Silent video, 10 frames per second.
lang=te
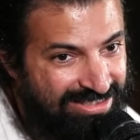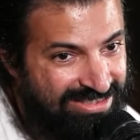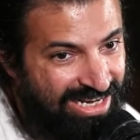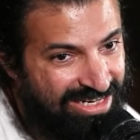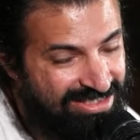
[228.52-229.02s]

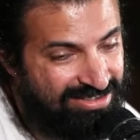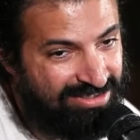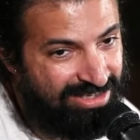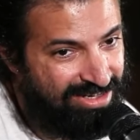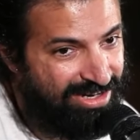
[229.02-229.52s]
చాలా
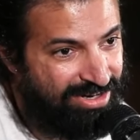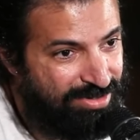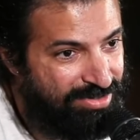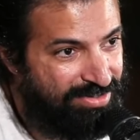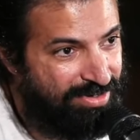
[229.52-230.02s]
సార్ చాలా
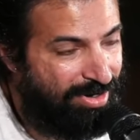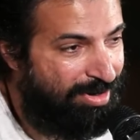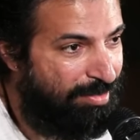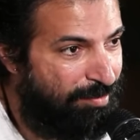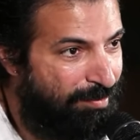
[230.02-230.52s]
అంటే
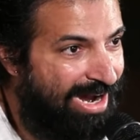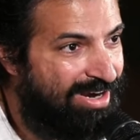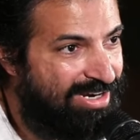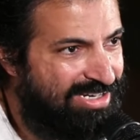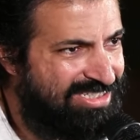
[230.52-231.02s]
మా
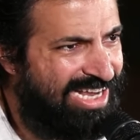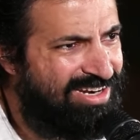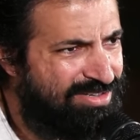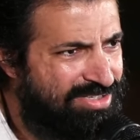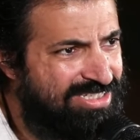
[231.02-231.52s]

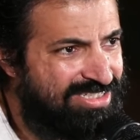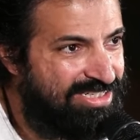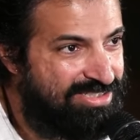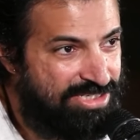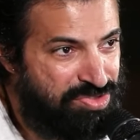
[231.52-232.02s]
చాలా
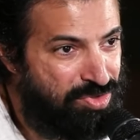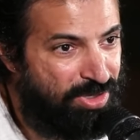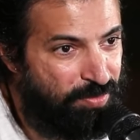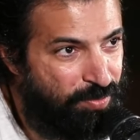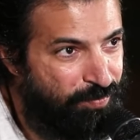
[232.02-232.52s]
డిస్కస్ చేసుకున్నాము